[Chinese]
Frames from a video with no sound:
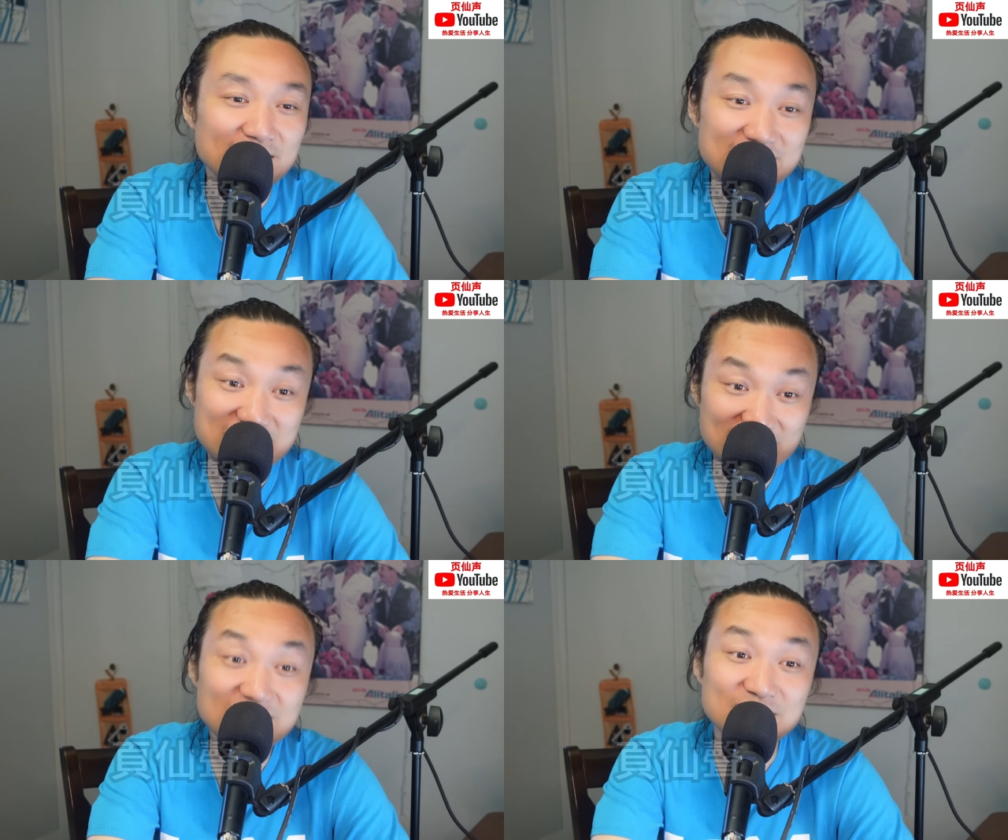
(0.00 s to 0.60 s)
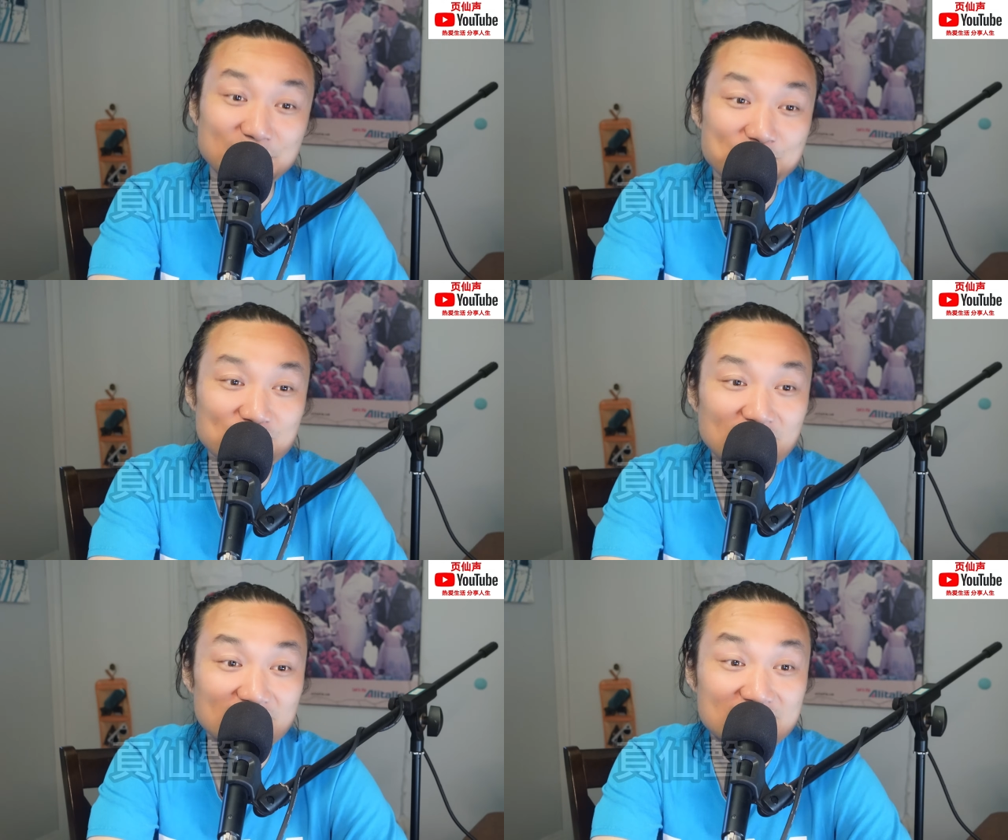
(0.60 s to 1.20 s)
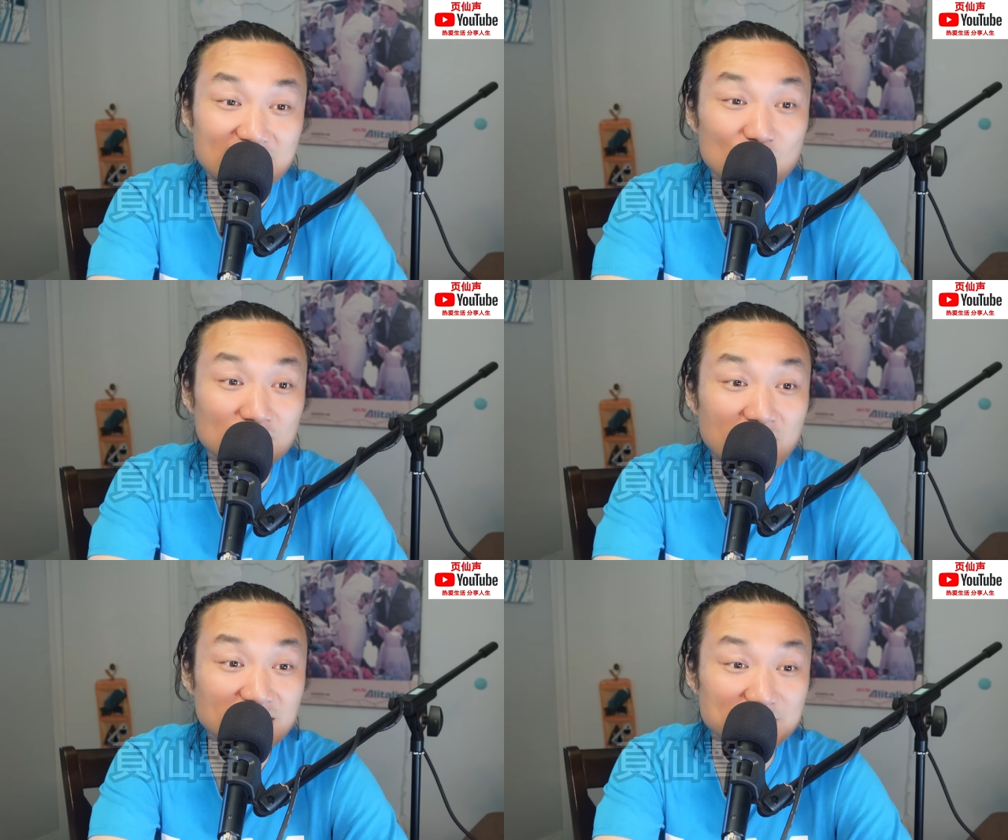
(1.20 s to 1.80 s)
袭警，结果
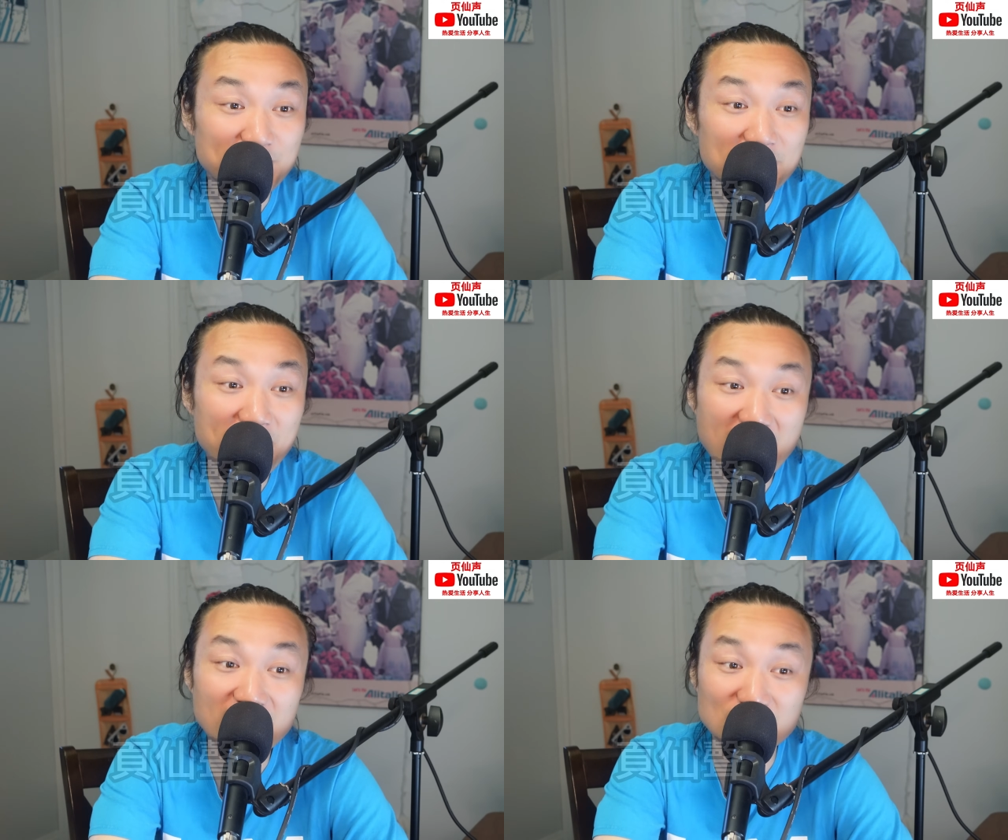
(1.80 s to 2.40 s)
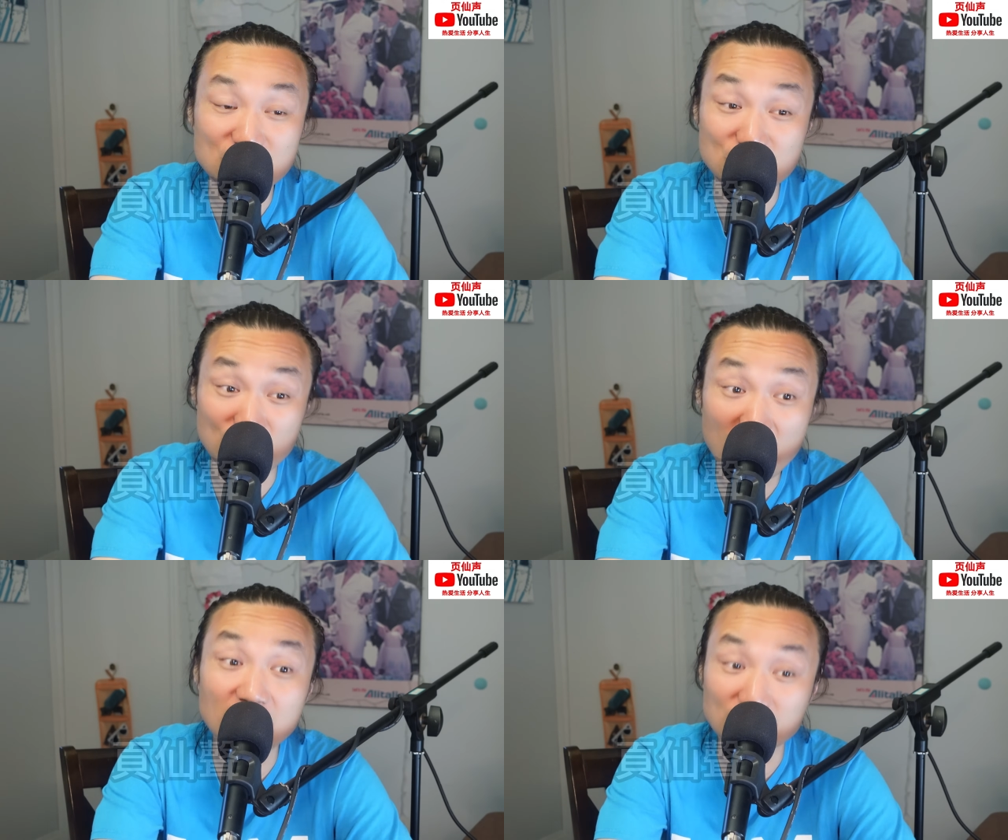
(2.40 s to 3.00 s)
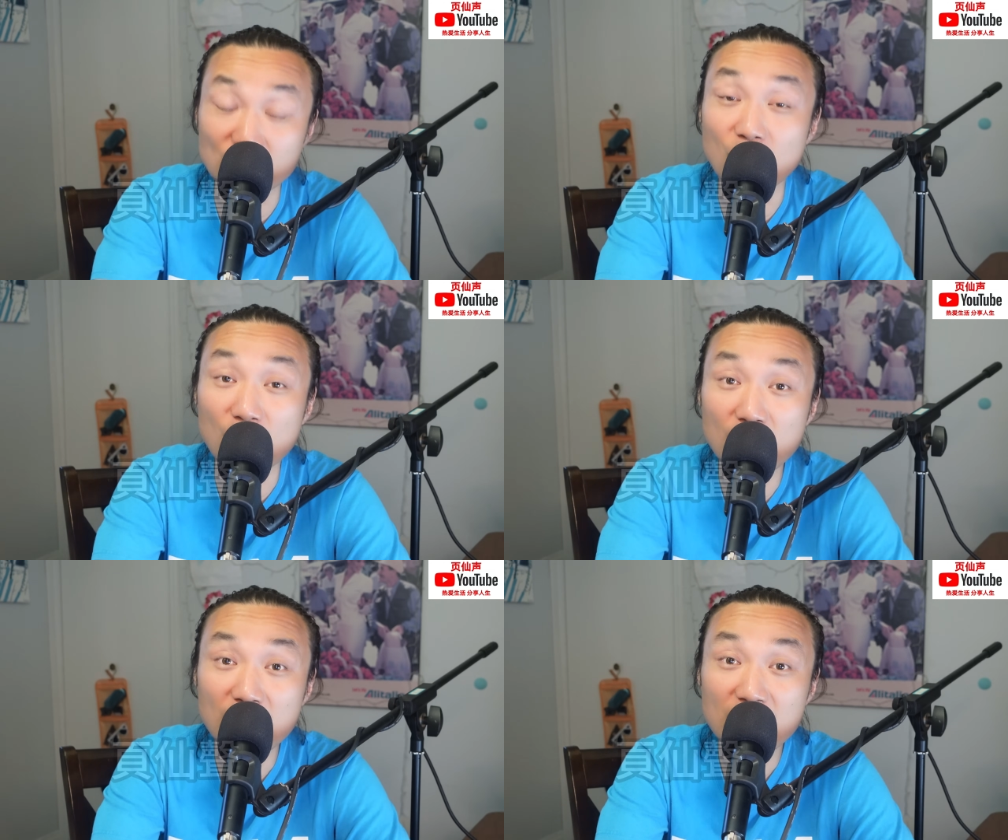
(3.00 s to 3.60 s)
他只被判了十二
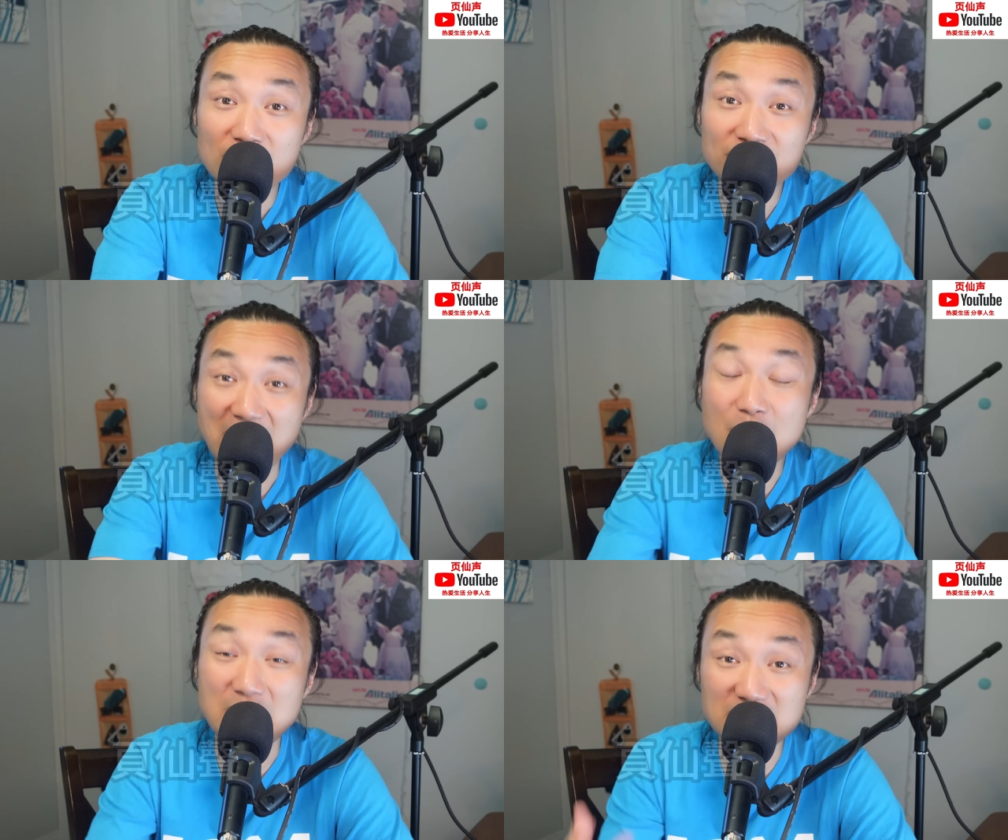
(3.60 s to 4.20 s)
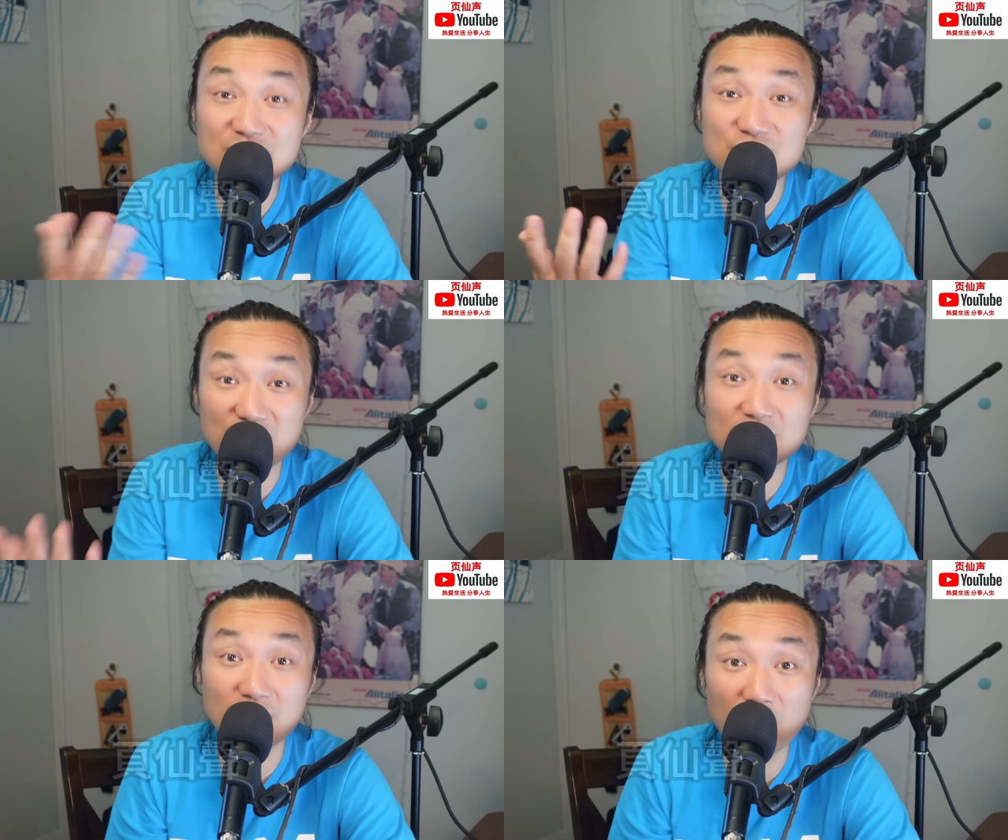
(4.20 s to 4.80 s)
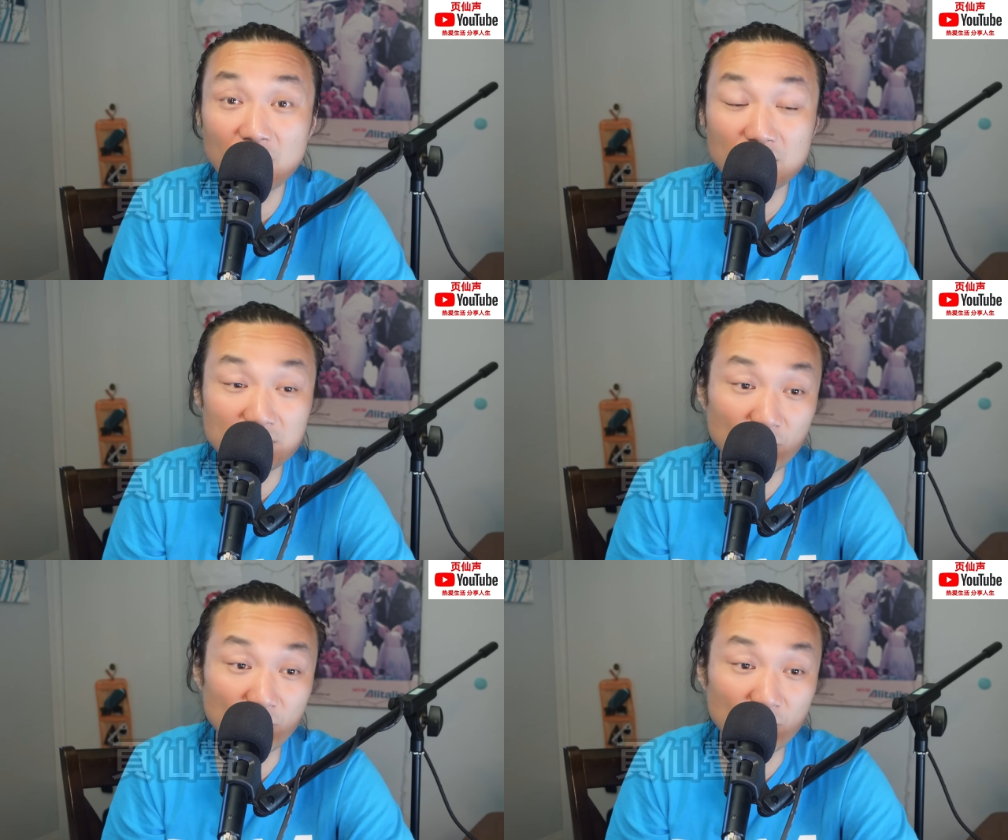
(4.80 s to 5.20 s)
周，罚款一千刀。